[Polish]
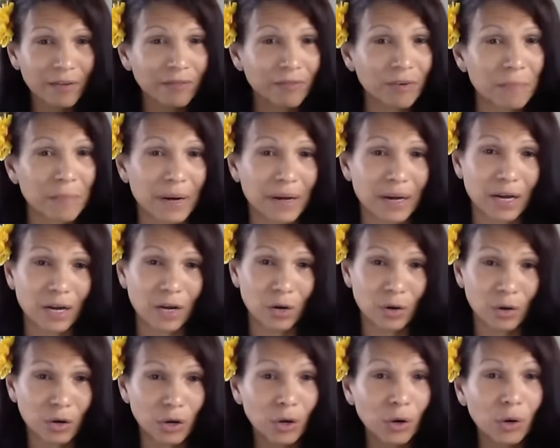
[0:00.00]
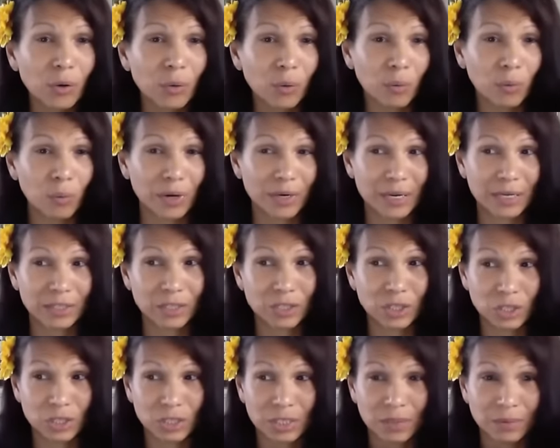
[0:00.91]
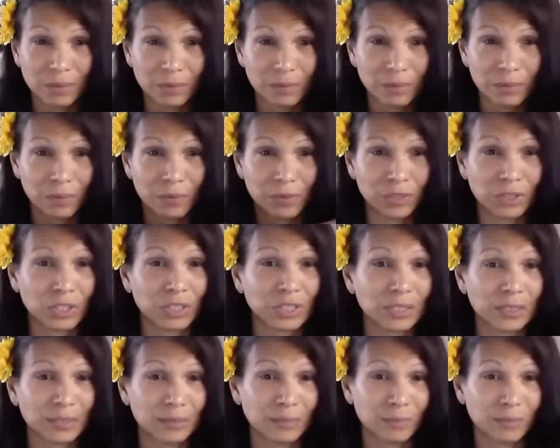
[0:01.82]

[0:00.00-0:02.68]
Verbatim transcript: Powiedziałam, chcę, aby wszyscy się dowiedzieli o tym,